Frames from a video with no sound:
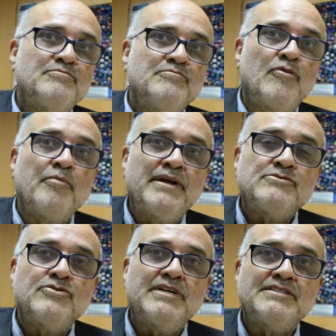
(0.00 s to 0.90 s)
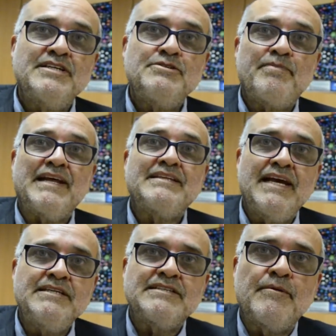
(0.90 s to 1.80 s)
momentos onde a gente
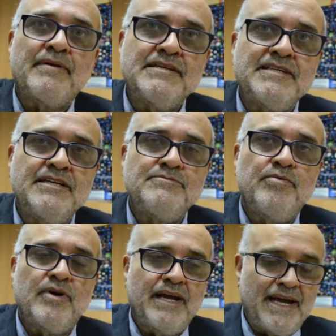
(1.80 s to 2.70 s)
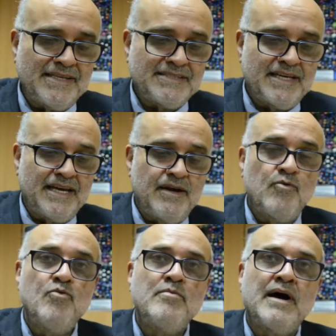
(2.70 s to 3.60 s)
pretende estar presente, porque essa é
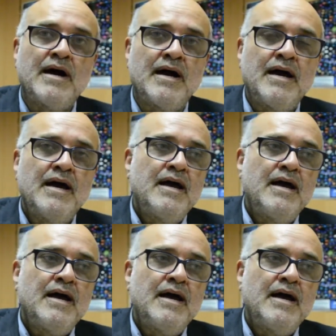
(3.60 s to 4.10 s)
uma